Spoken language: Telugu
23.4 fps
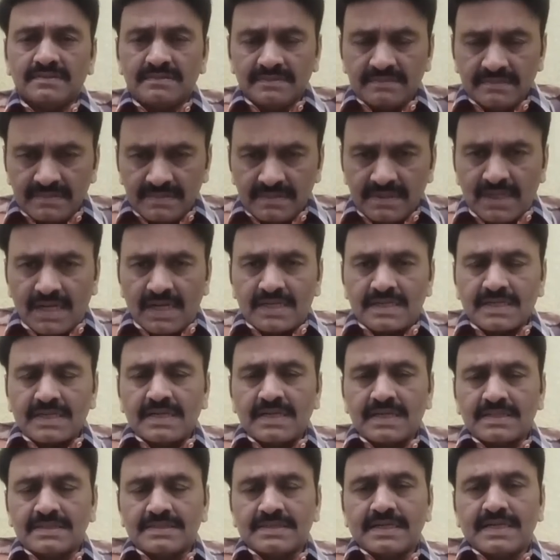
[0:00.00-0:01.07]
డాక్టర్లకు
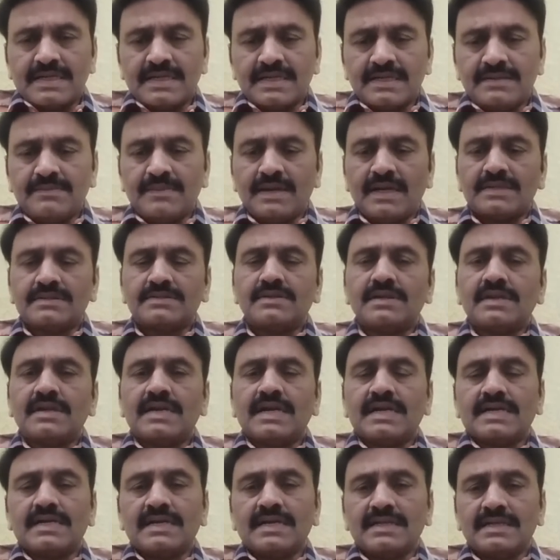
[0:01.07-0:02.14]
సరైన మాస్కులు
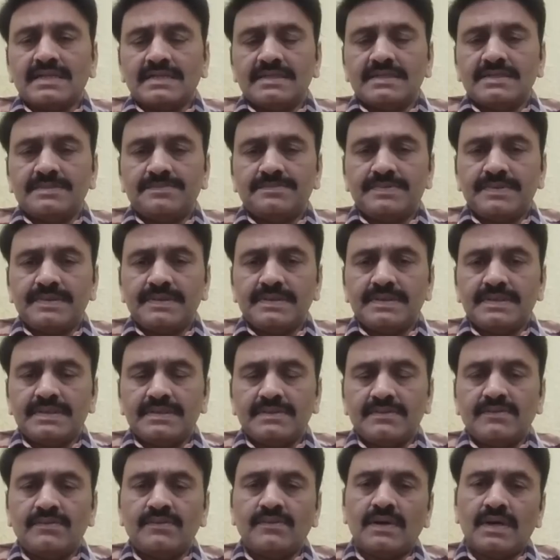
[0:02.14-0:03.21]
రావట్లేదని చెప్పి
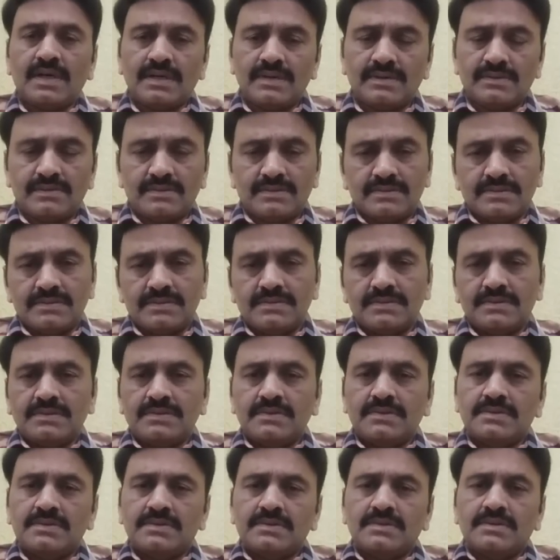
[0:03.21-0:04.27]
వాళ్ళు
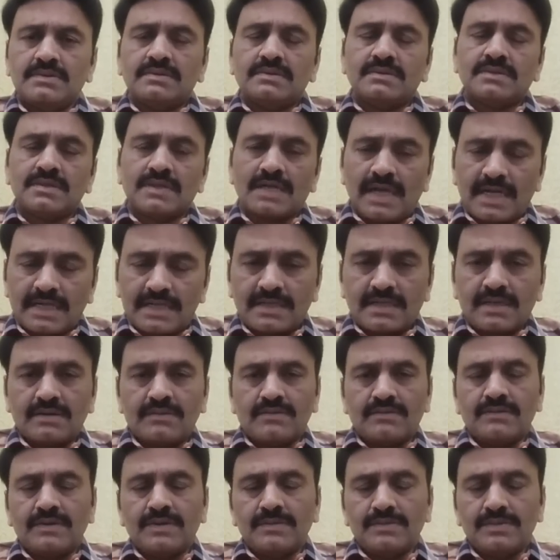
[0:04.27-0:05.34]
డాక్టర్లు
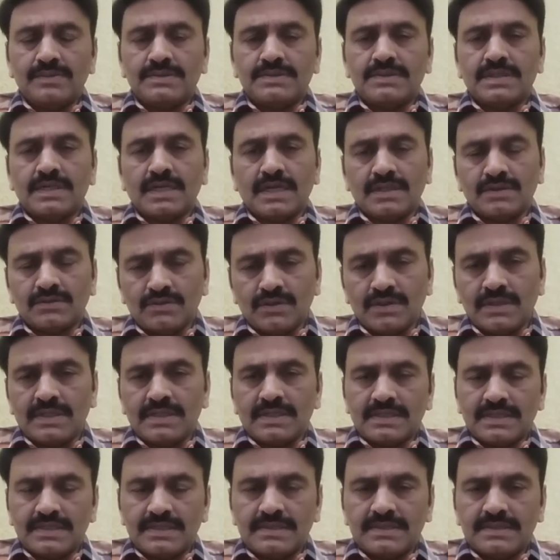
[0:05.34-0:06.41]
వెలుపుచ్చిన ఆందోళనని
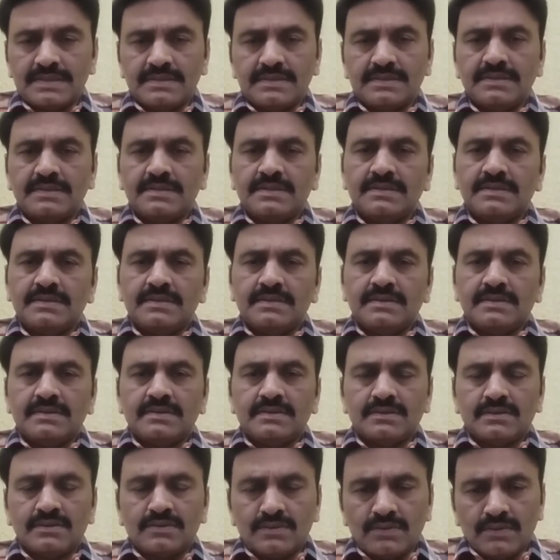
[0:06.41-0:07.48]

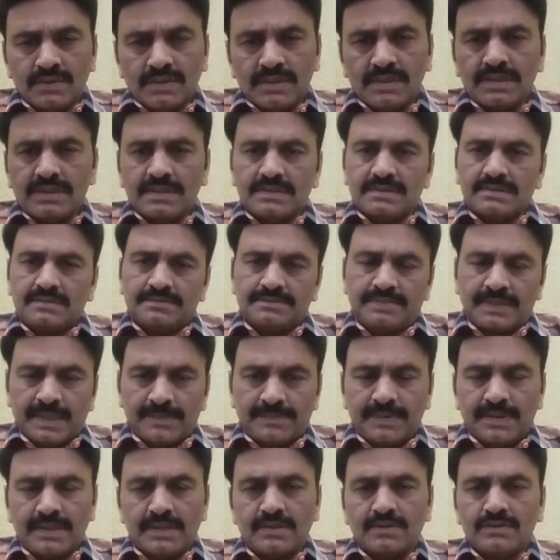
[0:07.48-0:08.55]
కొన్ని
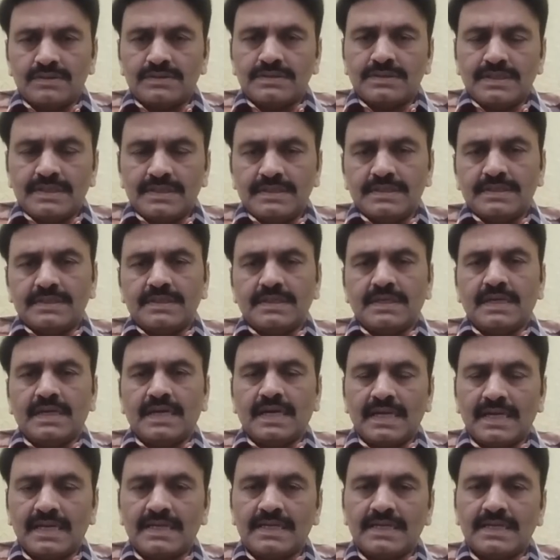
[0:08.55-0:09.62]
పేపర్లో వచ్చినాయి
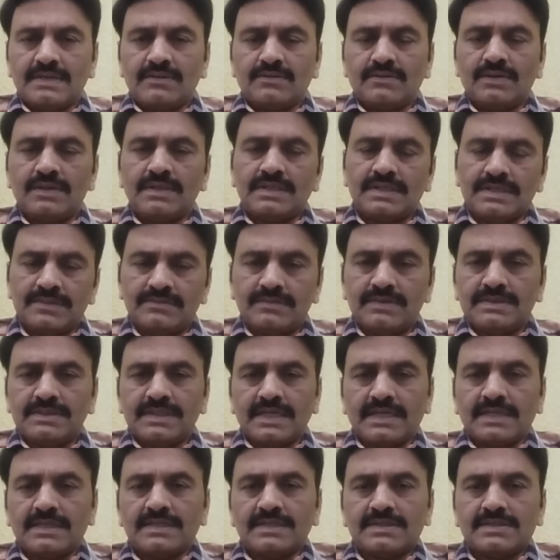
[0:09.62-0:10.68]
అలాగే కొన్ని టీవీ
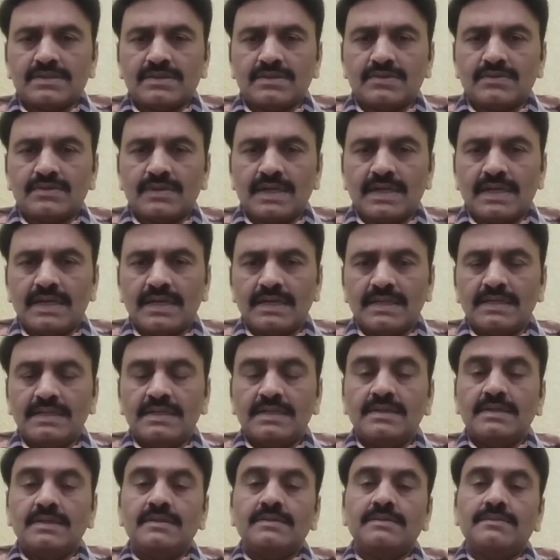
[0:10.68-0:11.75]
ఛానల్స్లో కూడా
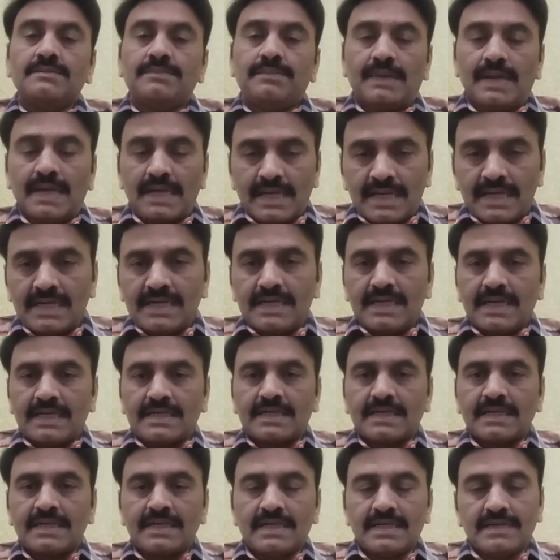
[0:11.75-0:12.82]
ఫలానా డాక్టర్లు
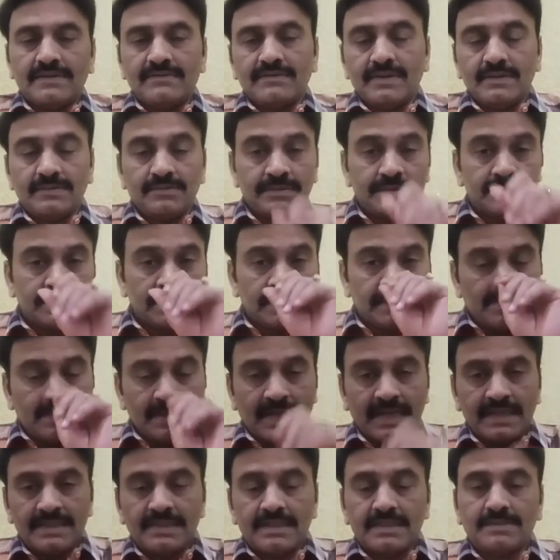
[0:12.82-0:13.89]
ఇలా వెలుపుచ్చారు
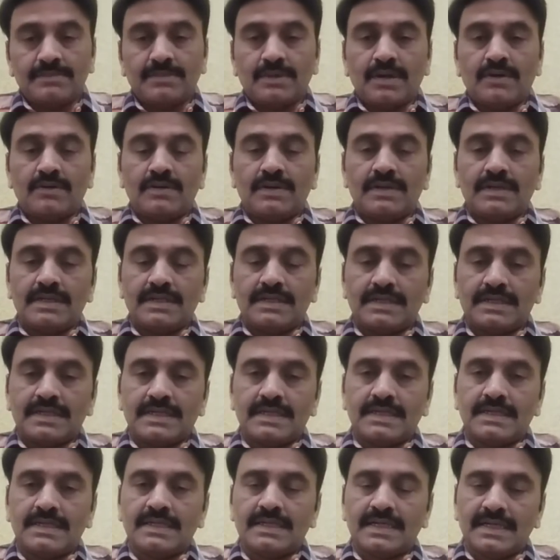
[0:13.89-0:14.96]
నాణ్యత బాగోలేదంట
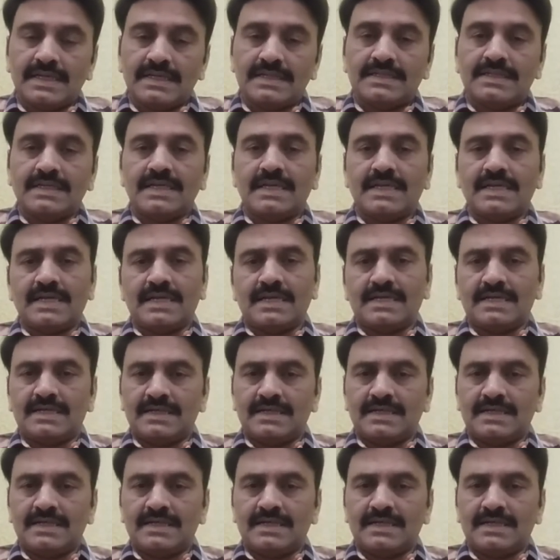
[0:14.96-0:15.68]
ఇలా అయితే ఎలాగని